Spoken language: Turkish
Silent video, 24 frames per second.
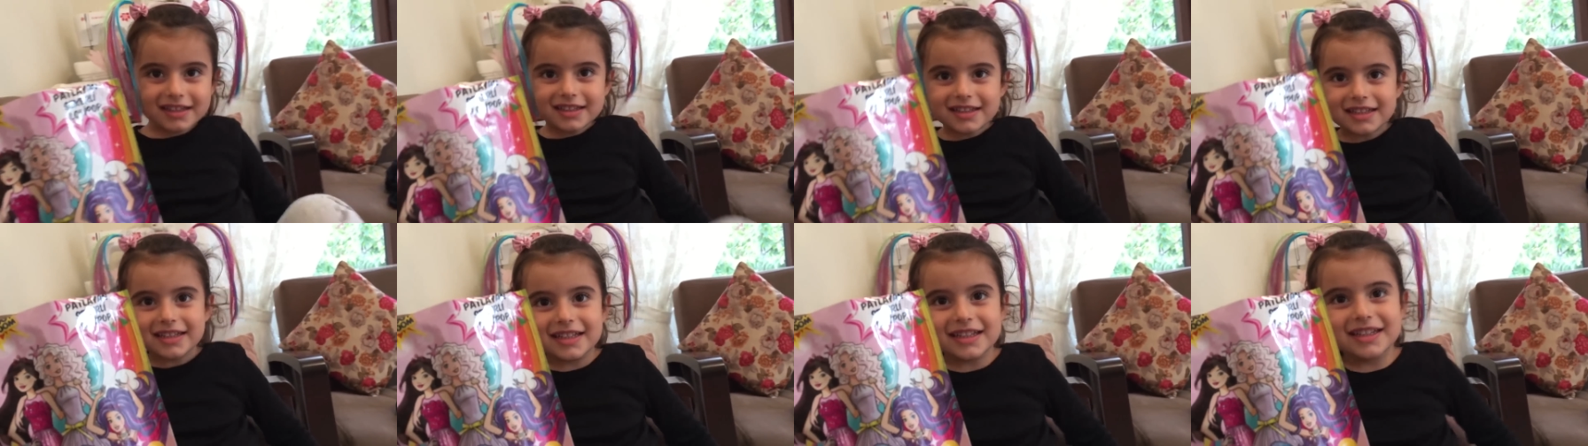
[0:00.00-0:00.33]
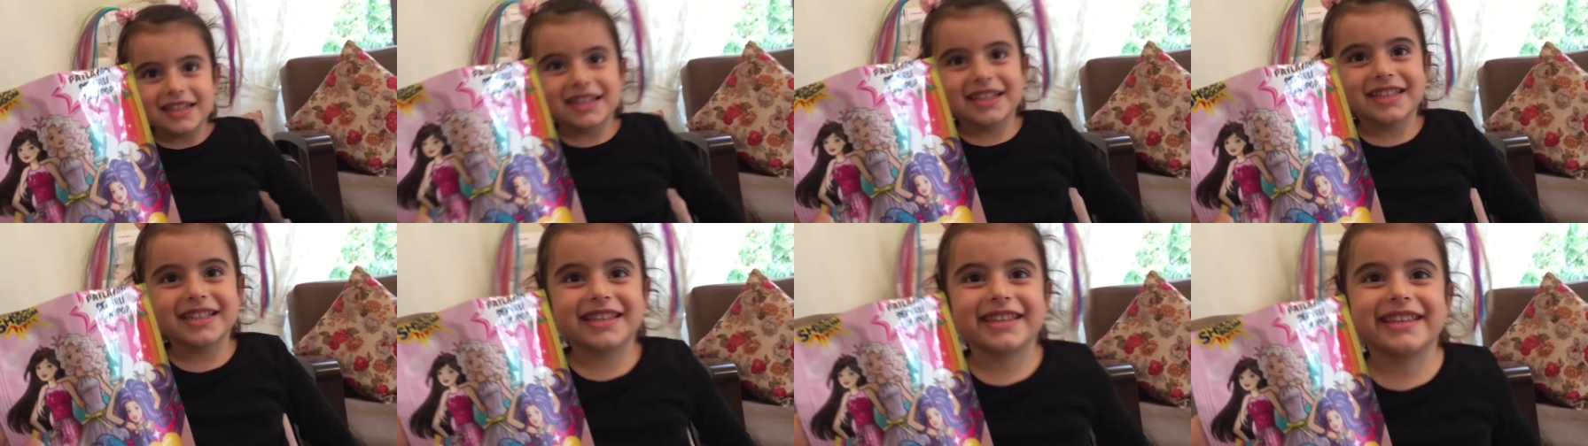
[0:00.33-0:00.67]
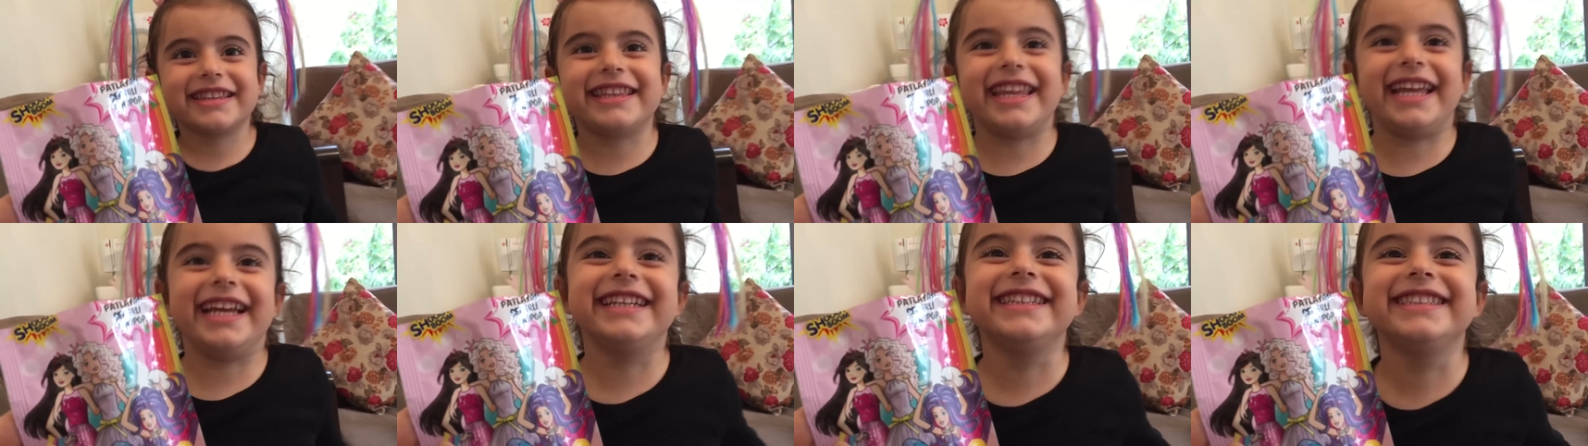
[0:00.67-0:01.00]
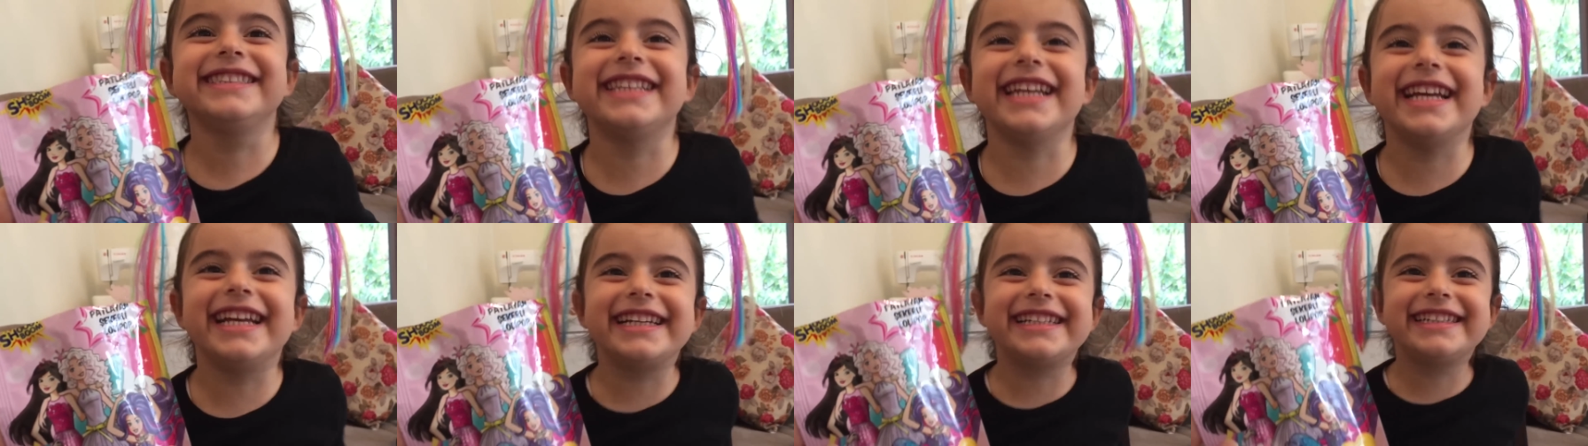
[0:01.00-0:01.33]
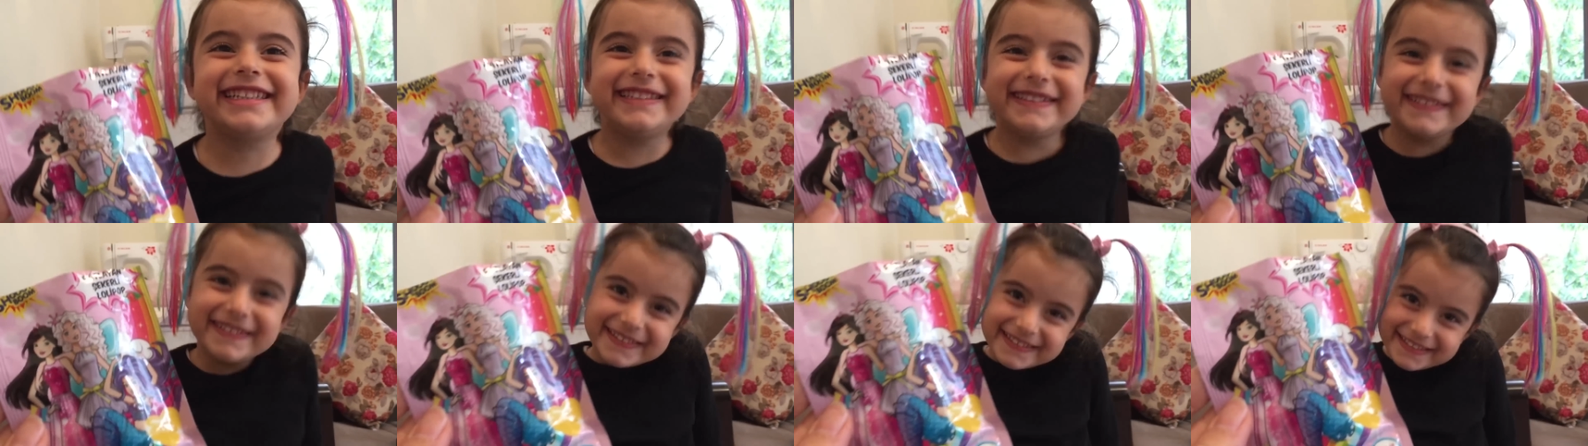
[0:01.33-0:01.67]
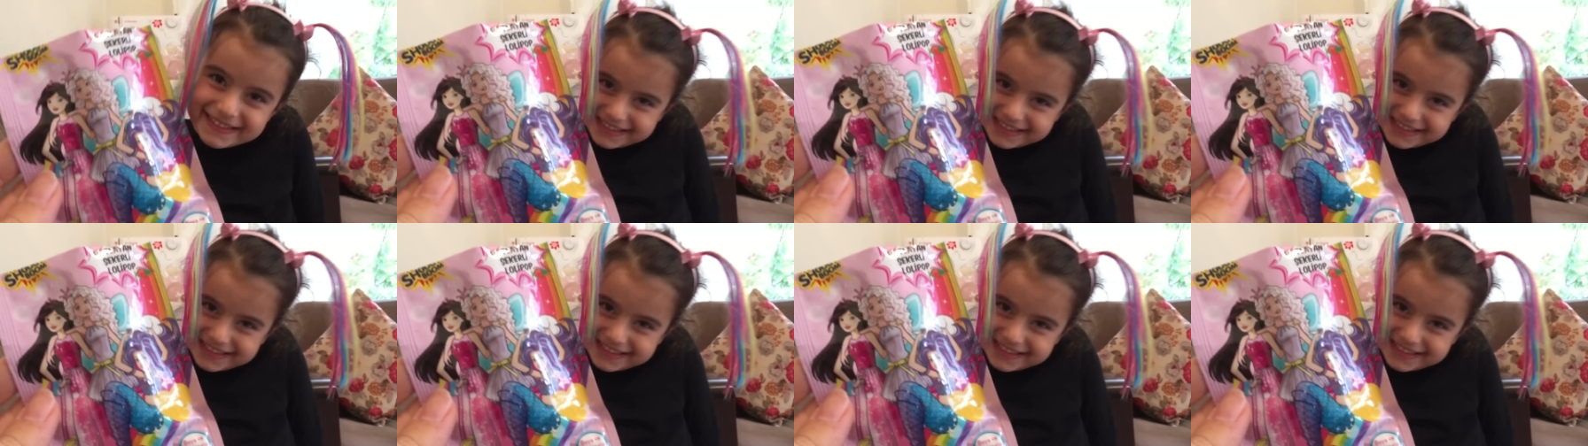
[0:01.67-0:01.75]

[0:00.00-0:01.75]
de alırım. Hiç teşekkür etmedin.